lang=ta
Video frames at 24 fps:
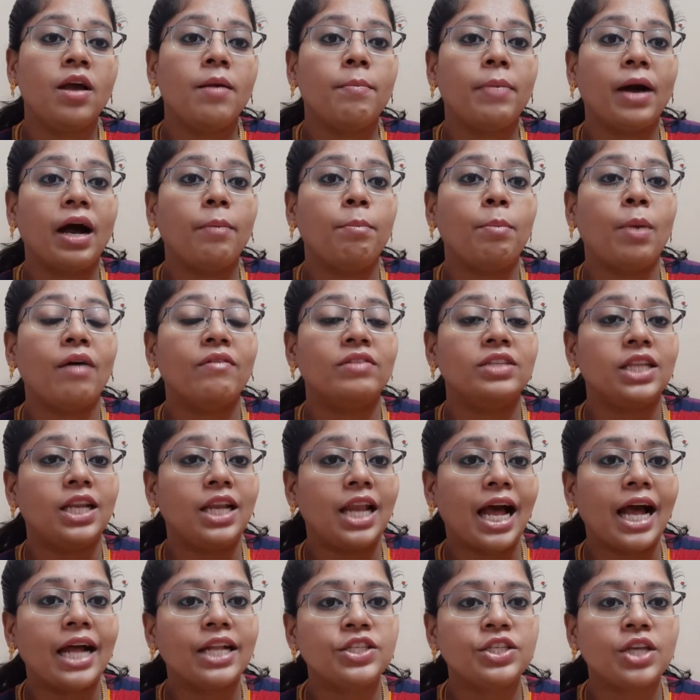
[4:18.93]
பாப்பா வந்து
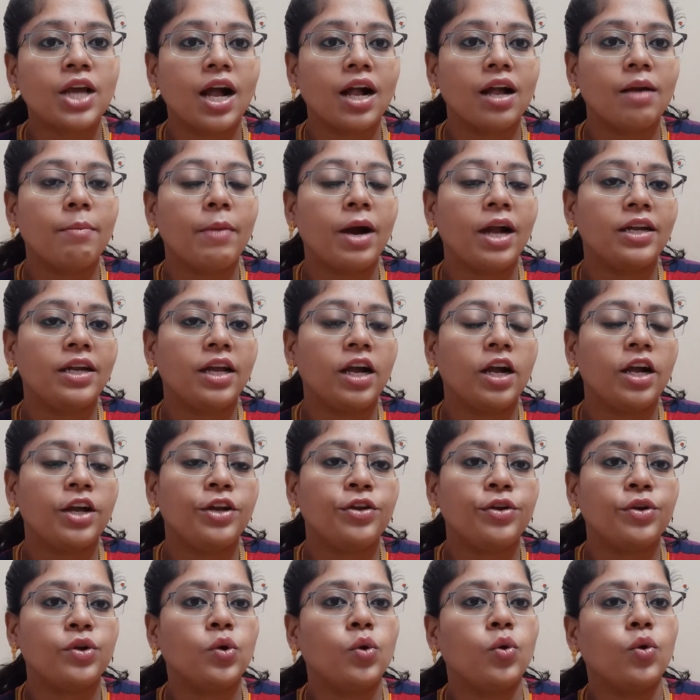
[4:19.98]
லேட்ச் ஆக
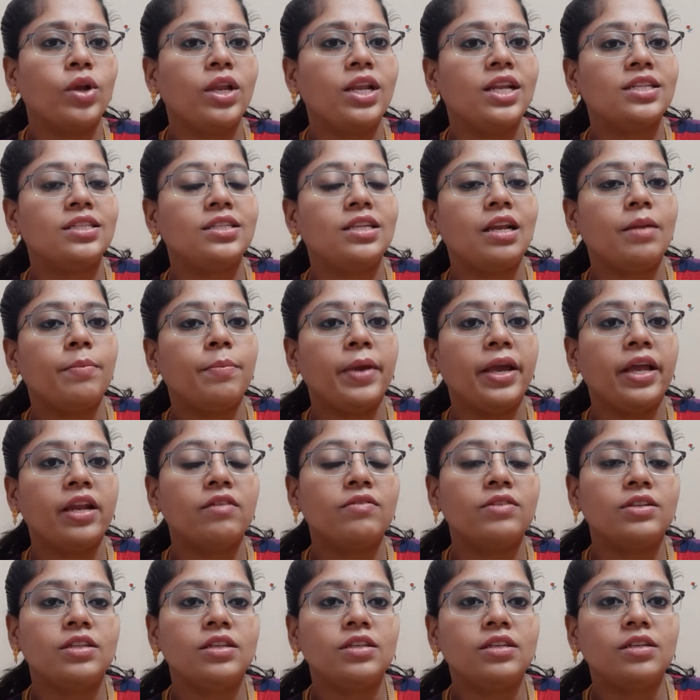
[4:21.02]
மாட்டாங்கன்னு இருக்கும் இல்லை சில
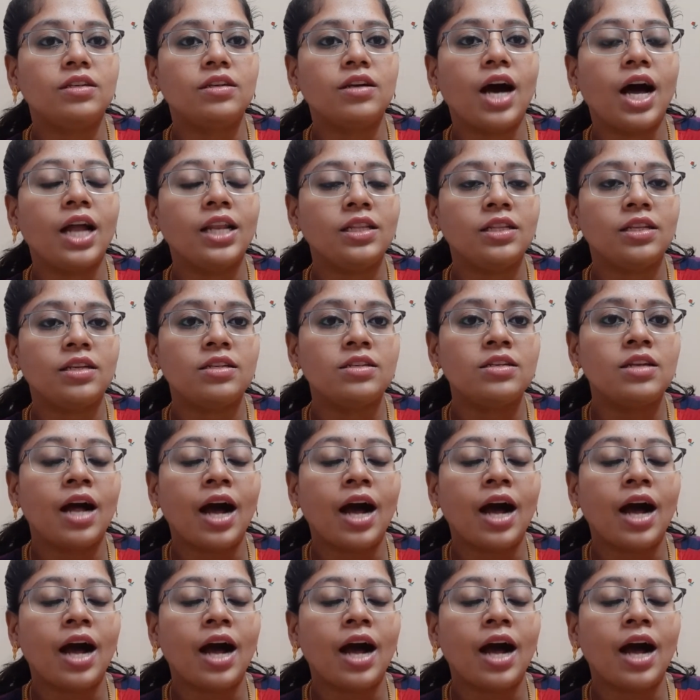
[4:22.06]
பேருக்கு வந்துட்டு அந்த